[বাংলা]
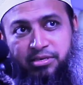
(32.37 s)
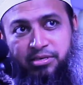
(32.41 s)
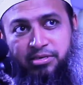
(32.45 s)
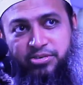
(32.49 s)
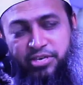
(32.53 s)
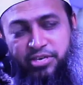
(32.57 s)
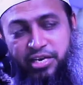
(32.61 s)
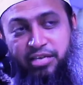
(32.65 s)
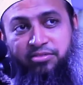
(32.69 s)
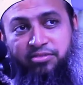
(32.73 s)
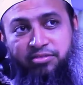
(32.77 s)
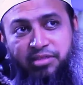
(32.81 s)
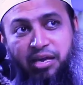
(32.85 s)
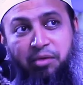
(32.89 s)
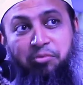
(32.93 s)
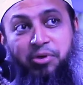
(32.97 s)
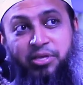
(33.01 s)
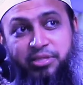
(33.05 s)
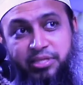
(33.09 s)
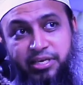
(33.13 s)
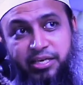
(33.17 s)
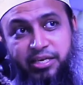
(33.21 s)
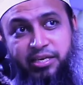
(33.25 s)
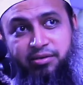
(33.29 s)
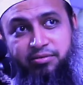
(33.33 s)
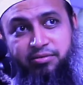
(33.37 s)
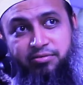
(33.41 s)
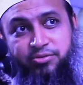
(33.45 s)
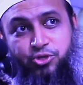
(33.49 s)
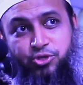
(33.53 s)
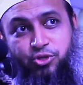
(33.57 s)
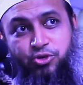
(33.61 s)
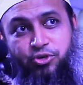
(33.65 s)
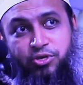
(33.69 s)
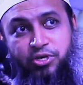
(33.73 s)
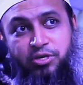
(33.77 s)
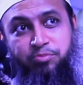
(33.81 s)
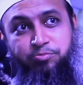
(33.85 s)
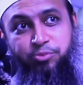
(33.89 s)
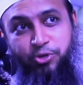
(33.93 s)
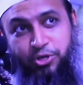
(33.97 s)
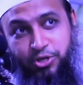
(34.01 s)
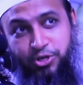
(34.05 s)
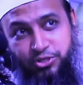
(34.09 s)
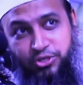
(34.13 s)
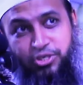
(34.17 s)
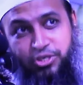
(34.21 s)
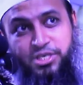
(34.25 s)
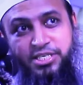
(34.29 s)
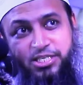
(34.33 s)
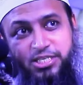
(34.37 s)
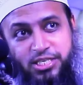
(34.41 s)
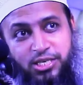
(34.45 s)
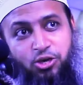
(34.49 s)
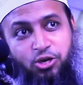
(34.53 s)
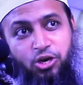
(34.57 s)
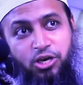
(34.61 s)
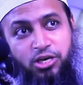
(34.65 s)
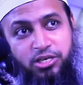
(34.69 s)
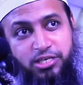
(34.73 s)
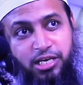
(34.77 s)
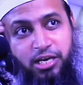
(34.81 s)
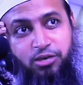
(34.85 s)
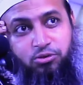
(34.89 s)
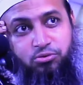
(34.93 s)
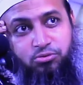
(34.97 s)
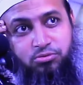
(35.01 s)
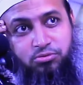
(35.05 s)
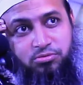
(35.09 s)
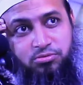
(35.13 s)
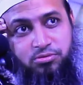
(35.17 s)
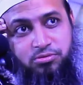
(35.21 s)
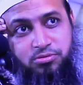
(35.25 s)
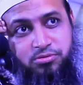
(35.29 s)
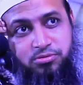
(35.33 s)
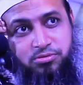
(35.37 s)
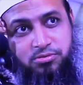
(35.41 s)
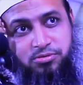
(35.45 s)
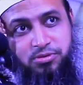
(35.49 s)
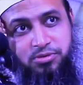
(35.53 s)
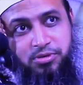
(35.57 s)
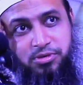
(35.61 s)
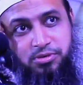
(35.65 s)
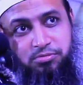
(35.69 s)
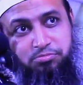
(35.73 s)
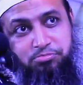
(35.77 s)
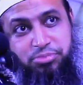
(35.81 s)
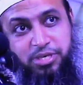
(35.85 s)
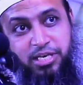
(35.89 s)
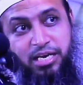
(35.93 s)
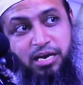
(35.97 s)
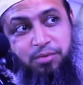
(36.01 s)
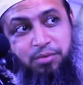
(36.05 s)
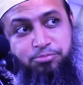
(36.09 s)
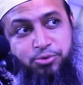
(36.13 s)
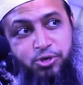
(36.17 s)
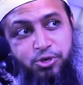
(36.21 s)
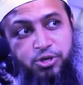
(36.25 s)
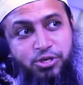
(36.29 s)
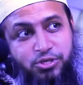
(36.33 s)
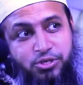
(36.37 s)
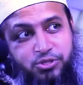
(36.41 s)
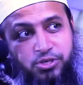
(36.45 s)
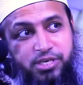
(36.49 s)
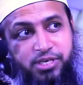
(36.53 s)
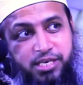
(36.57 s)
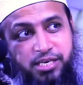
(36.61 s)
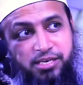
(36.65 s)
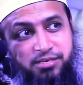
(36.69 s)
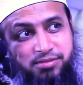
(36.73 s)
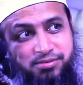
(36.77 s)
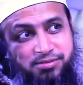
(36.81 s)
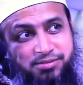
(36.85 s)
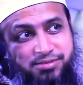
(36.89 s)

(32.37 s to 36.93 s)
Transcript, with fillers: ট্রেন থামাতে জরুরি প্রয়োজনে শিকল টানুন বিনা প্রয়োজনে